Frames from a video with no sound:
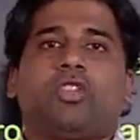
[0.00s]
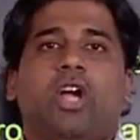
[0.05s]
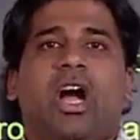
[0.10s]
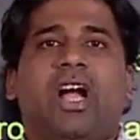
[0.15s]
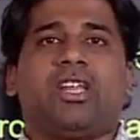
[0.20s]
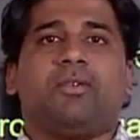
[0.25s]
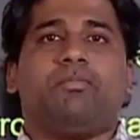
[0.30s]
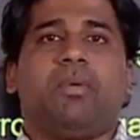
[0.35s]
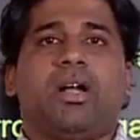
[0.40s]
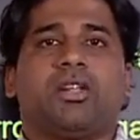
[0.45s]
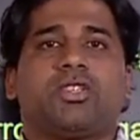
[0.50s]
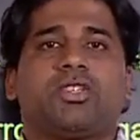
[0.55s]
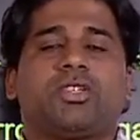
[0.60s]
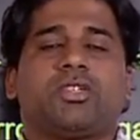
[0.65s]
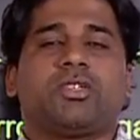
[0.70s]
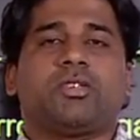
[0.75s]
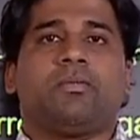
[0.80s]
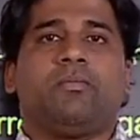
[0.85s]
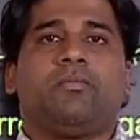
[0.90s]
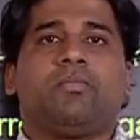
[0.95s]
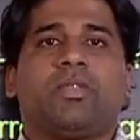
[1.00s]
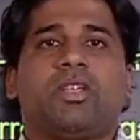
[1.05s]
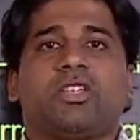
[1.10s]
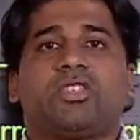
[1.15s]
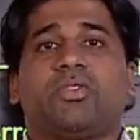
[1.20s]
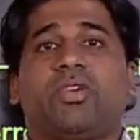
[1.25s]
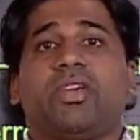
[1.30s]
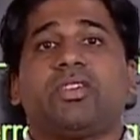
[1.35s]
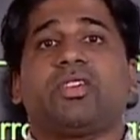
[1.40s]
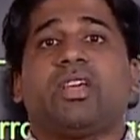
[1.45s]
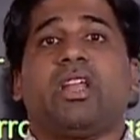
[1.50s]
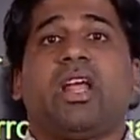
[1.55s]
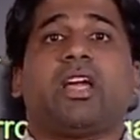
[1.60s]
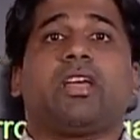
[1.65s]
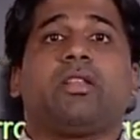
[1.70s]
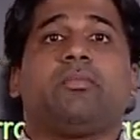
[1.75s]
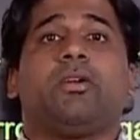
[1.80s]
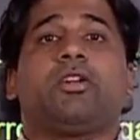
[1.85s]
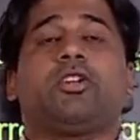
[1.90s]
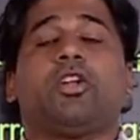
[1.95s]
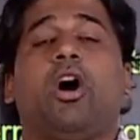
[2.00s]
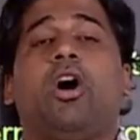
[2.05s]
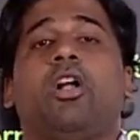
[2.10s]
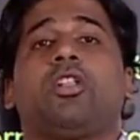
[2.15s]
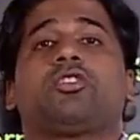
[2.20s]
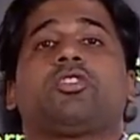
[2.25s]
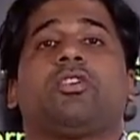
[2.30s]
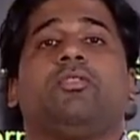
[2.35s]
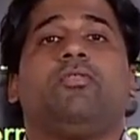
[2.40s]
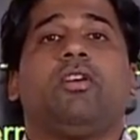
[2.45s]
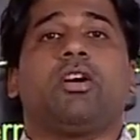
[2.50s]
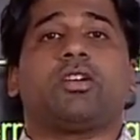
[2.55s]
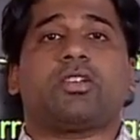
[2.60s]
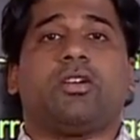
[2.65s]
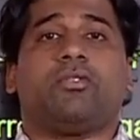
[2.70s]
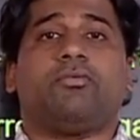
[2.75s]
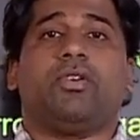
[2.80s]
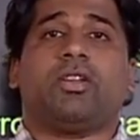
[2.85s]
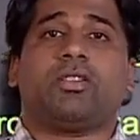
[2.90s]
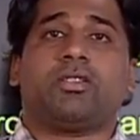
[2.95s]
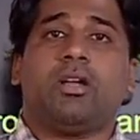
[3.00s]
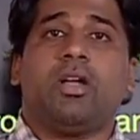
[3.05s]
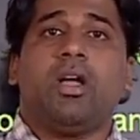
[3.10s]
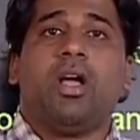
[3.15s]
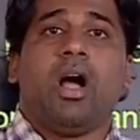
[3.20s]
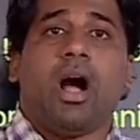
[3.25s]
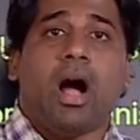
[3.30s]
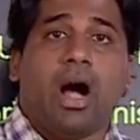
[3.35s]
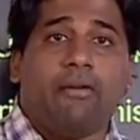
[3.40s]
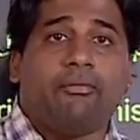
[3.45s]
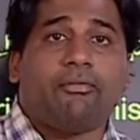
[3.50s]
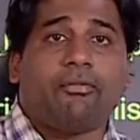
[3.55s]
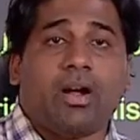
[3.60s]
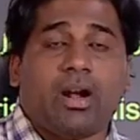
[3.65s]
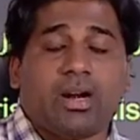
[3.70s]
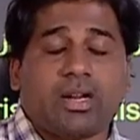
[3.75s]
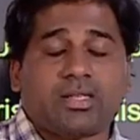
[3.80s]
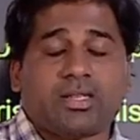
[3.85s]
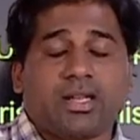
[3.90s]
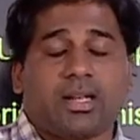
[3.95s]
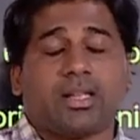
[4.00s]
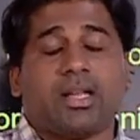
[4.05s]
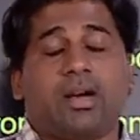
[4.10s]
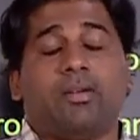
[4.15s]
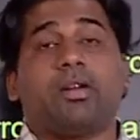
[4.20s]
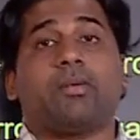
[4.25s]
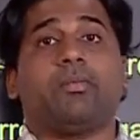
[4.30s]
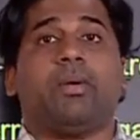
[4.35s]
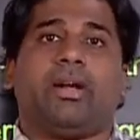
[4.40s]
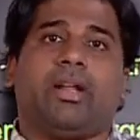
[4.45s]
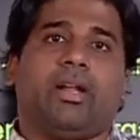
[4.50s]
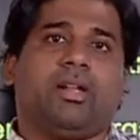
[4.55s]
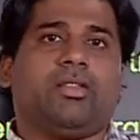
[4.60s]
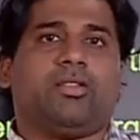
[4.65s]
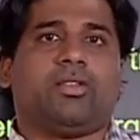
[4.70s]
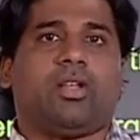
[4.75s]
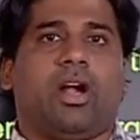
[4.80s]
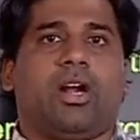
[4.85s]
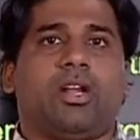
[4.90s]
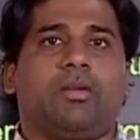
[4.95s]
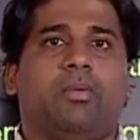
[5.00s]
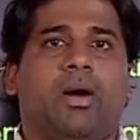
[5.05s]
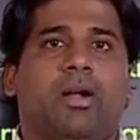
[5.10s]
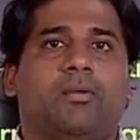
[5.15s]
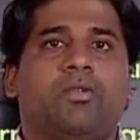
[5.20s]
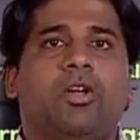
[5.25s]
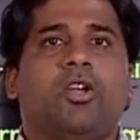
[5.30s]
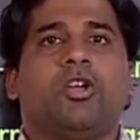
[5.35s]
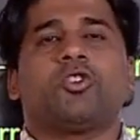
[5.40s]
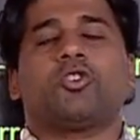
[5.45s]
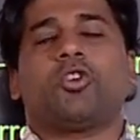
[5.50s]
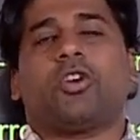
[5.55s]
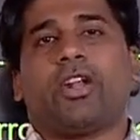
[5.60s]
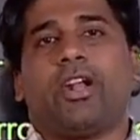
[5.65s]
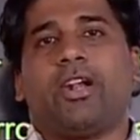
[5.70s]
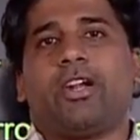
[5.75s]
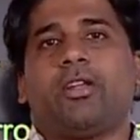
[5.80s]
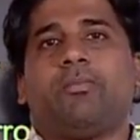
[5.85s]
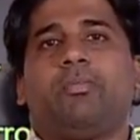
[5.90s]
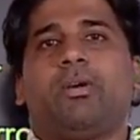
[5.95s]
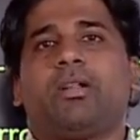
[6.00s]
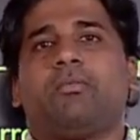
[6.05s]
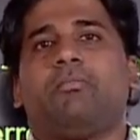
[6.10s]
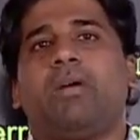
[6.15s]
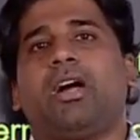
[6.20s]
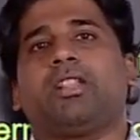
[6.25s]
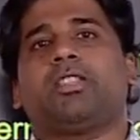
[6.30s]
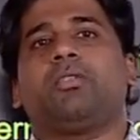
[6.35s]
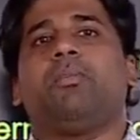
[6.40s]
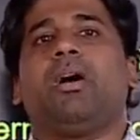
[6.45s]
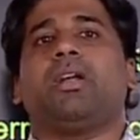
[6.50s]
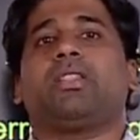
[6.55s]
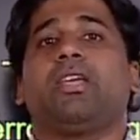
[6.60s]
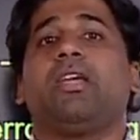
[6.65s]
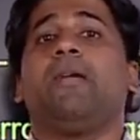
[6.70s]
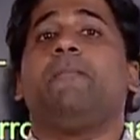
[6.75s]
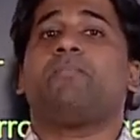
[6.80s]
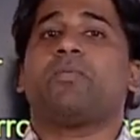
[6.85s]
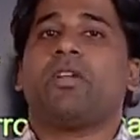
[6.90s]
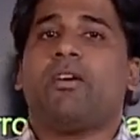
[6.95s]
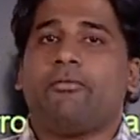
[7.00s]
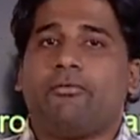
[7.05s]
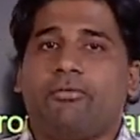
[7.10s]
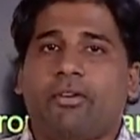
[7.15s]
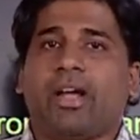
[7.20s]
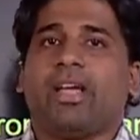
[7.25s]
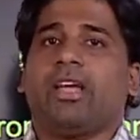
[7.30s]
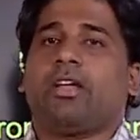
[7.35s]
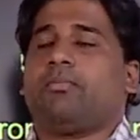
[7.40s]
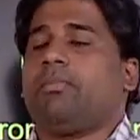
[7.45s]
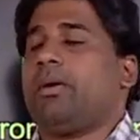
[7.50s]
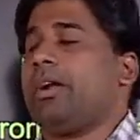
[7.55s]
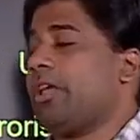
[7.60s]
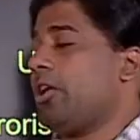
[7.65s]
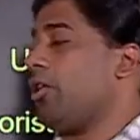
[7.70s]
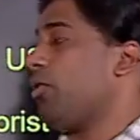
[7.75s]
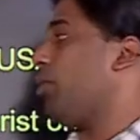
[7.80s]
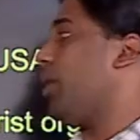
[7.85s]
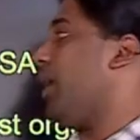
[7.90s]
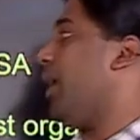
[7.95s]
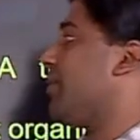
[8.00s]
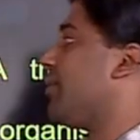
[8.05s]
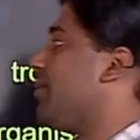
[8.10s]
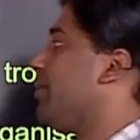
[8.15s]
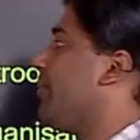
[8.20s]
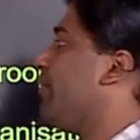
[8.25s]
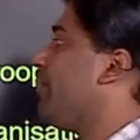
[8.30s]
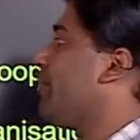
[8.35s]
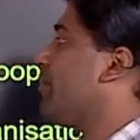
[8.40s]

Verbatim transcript: தாலிபான்ஸ் ஃபயர் அக்ரிமெண்ட் ஆல்சோ ஒர்க்ஸ் அப் வித் ஆப்கானிஸ்தான் கவர்மெண்ட் அண்ட் தாலிபான் ஸோ ரெண்டு பேரும் மாற்றி மாற்றி ஃபயர் பண்ணிக்கக்கூடாது